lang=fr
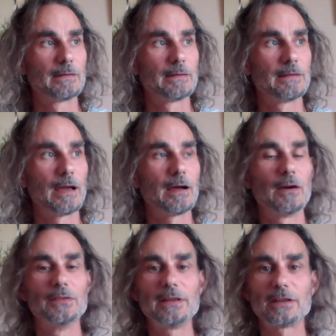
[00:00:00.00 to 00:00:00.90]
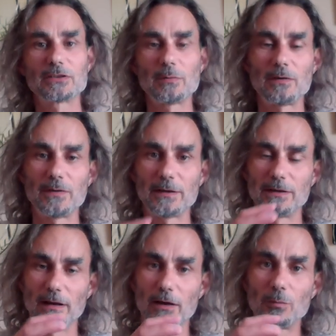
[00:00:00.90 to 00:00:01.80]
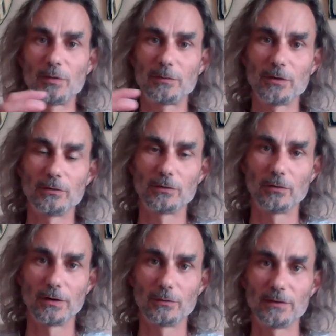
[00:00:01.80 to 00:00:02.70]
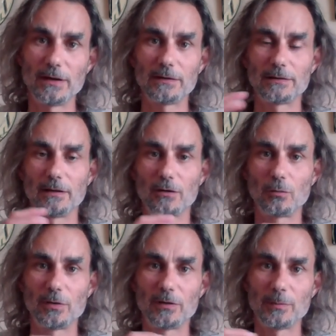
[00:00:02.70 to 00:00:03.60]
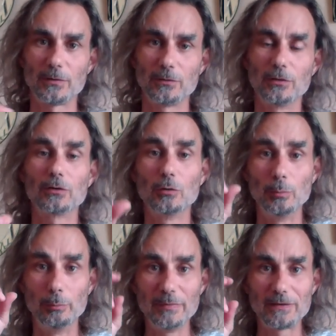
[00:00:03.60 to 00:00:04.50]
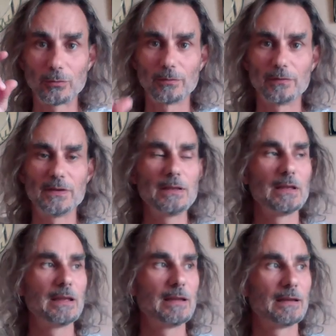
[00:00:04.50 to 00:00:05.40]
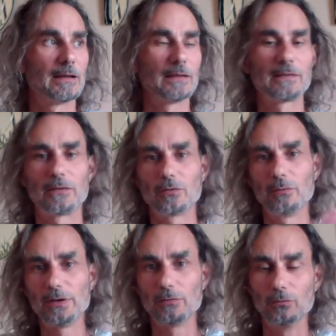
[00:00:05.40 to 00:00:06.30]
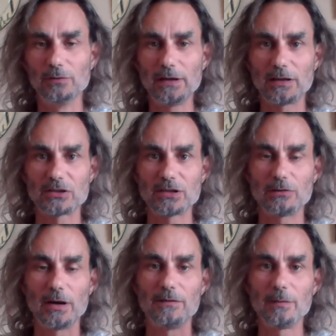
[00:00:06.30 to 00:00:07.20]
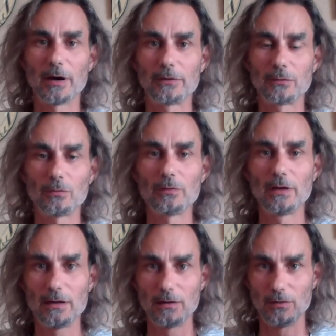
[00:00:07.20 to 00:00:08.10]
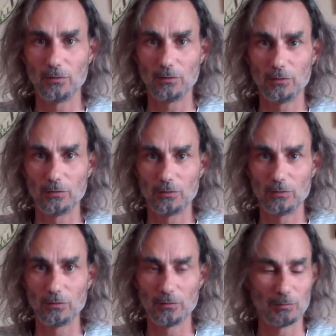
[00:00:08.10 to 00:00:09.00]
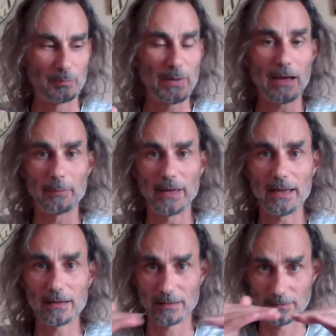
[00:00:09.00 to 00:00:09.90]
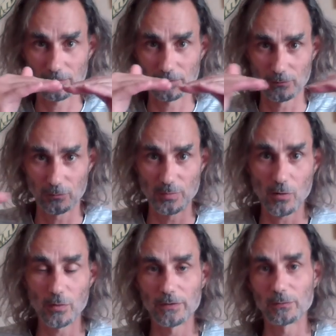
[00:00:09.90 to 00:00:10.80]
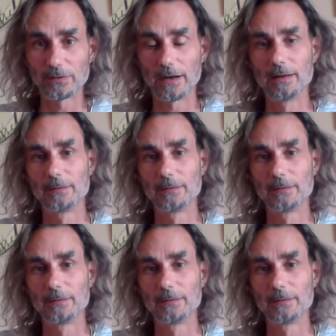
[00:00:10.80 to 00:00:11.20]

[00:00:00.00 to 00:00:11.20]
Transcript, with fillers: il y a un détachement en fait dans l'accomplissement de notre raison d'être, dans l'accomplissement de notre mission de vie, hein. c'est celui de nous détacher de la vibration euh, père-mère du plan horizontal.